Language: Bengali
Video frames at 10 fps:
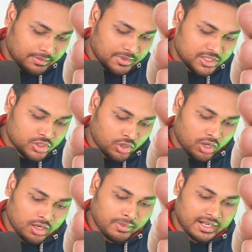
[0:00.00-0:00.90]
মিস
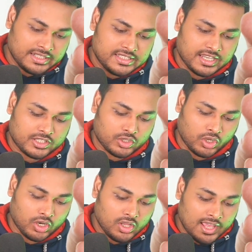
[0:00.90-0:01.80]
কল বা রিজেক্ট
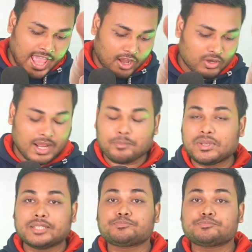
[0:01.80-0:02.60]
কল এখন আপনি